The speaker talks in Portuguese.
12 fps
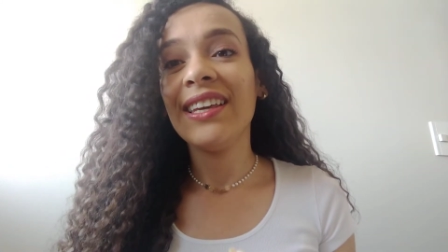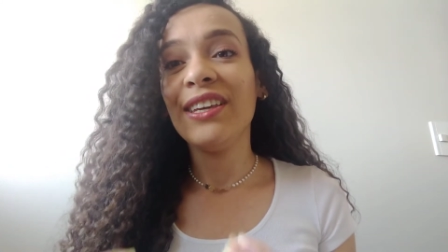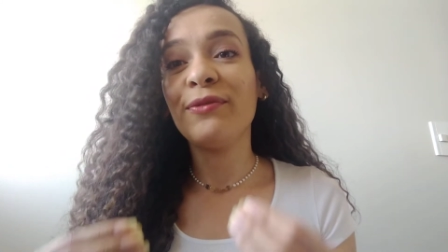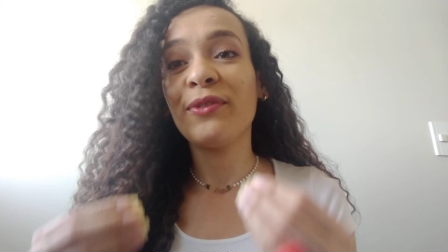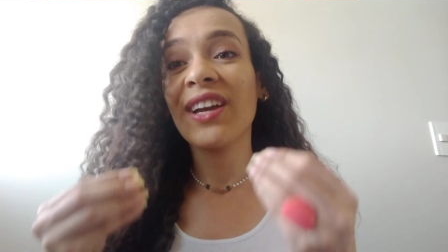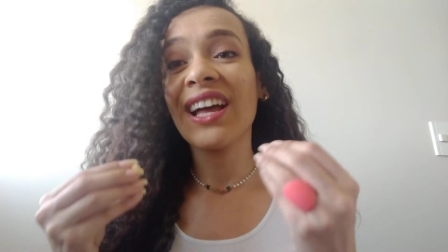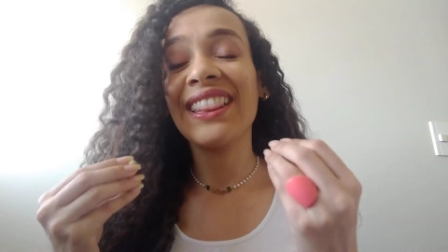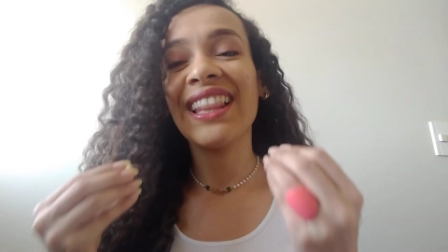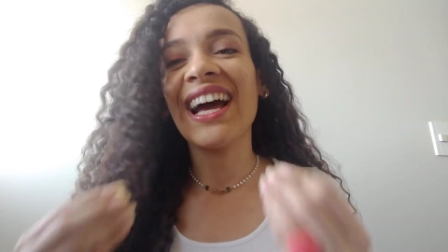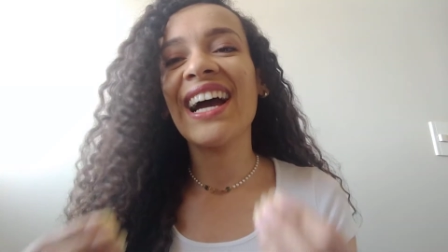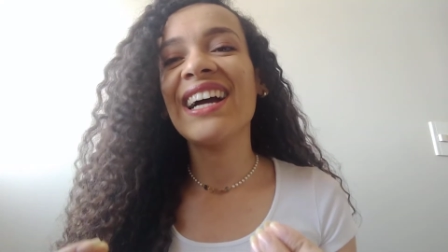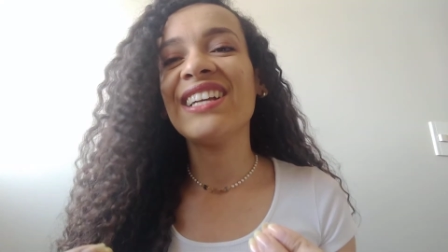E foi a
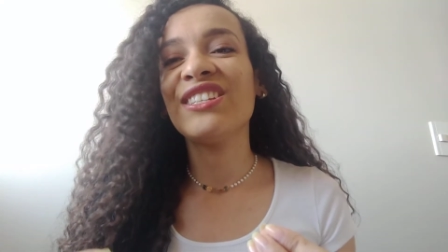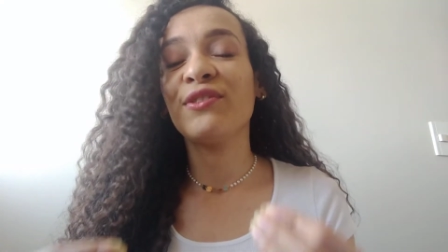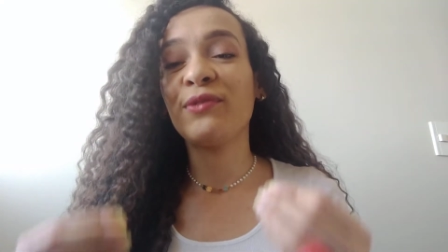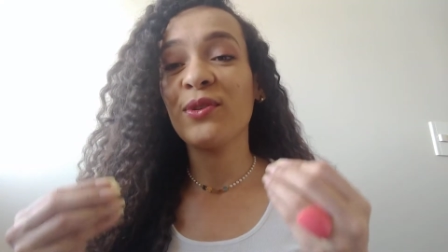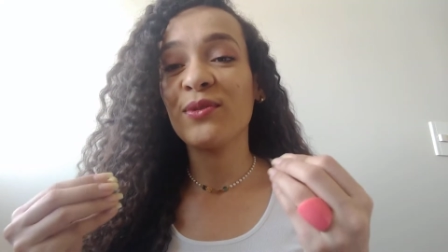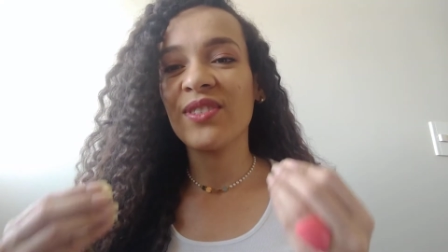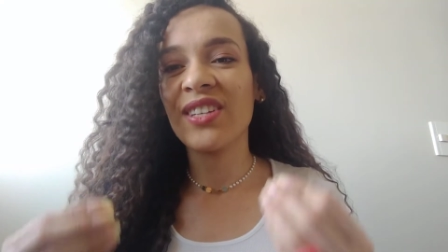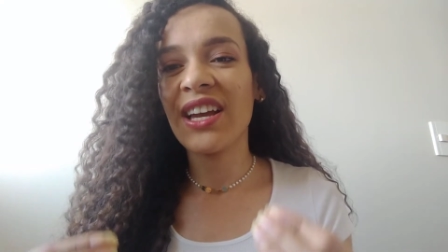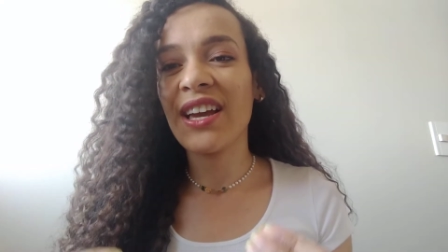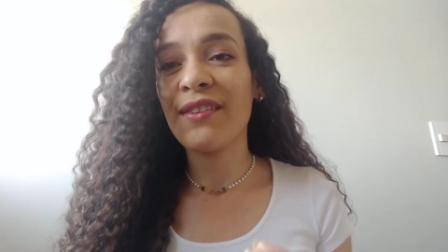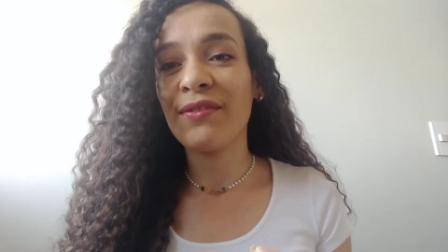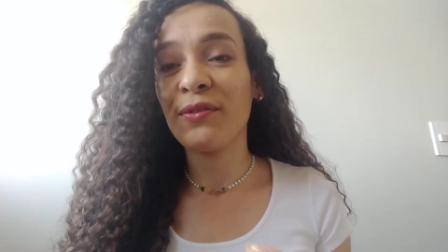Nádia, foi o
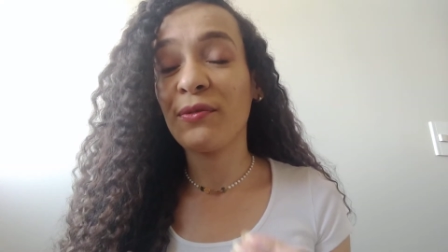Jeff,